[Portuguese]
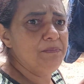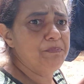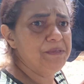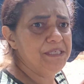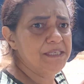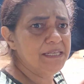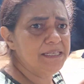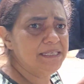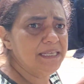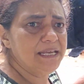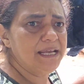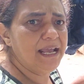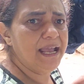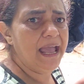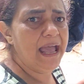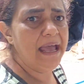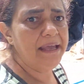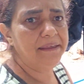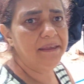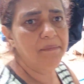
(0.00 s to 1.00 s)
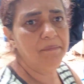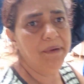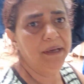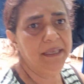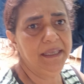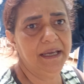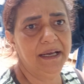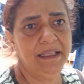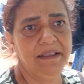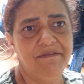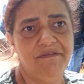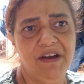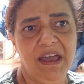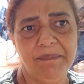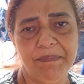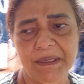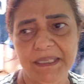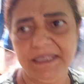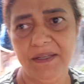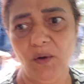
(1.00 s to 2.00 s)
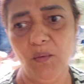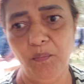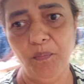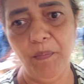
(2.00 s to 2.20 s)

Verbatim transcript: precisa secar, que amanhã ele vai para São